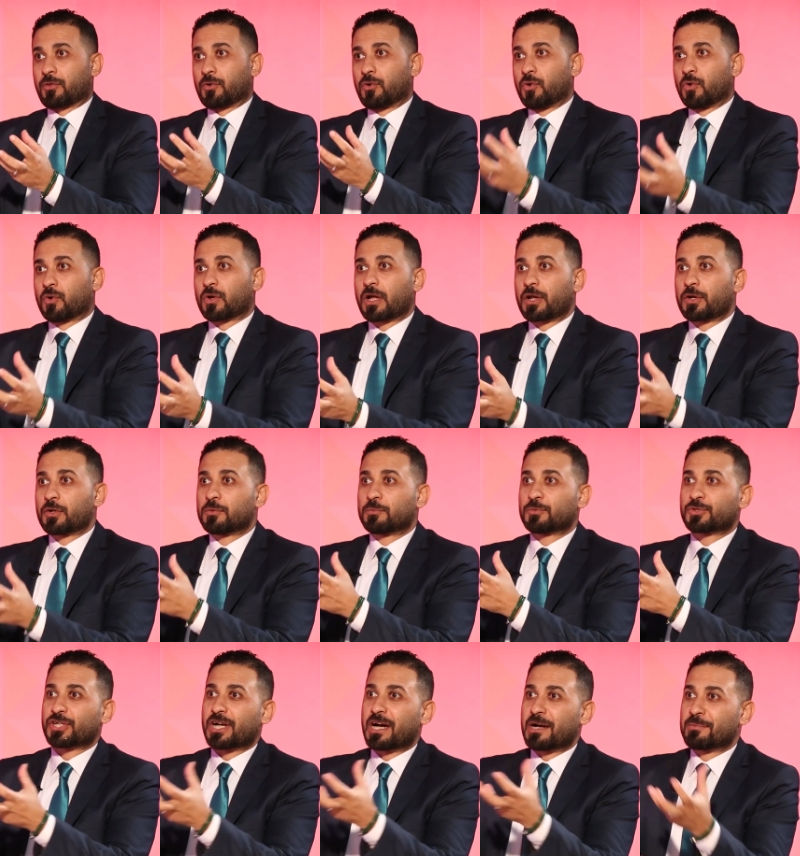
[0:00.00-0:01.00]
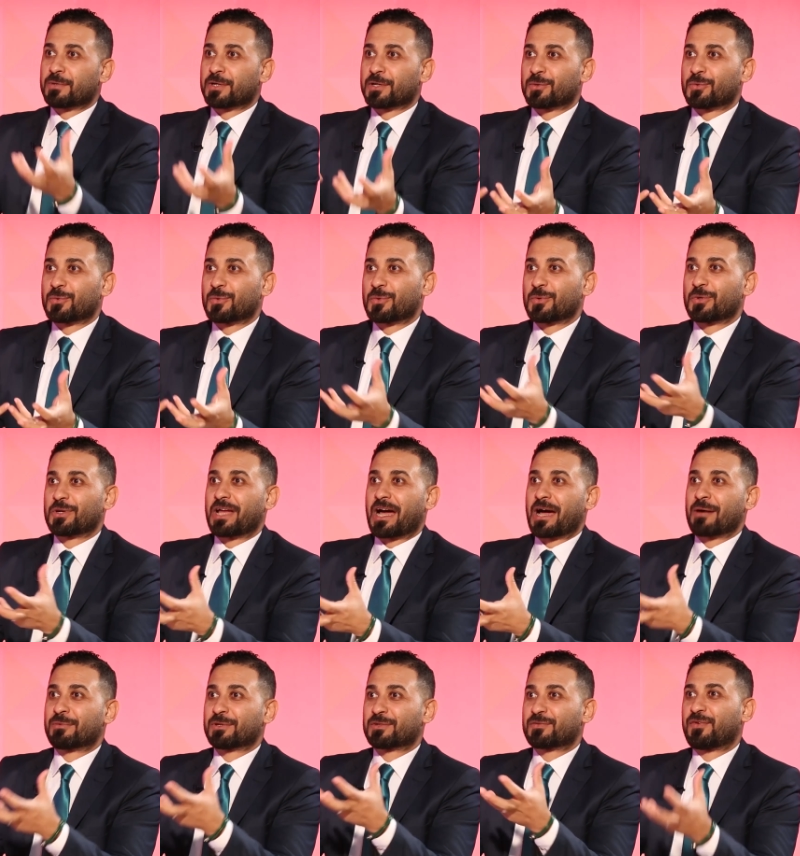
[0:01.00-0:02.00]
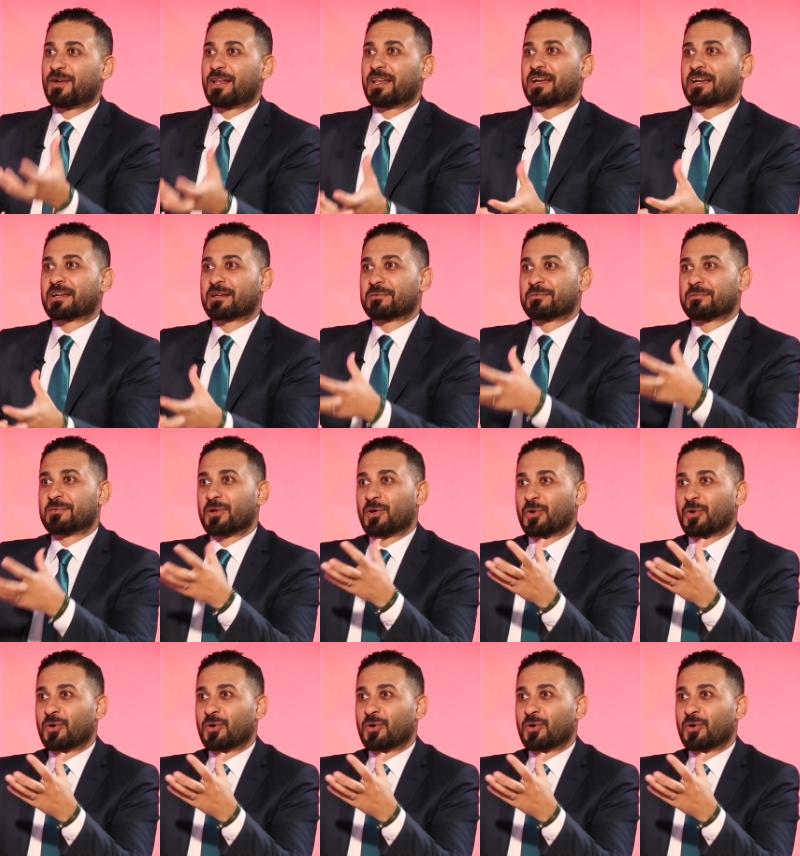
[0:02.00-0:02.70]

ظهوره انه مشابه لعبد فلك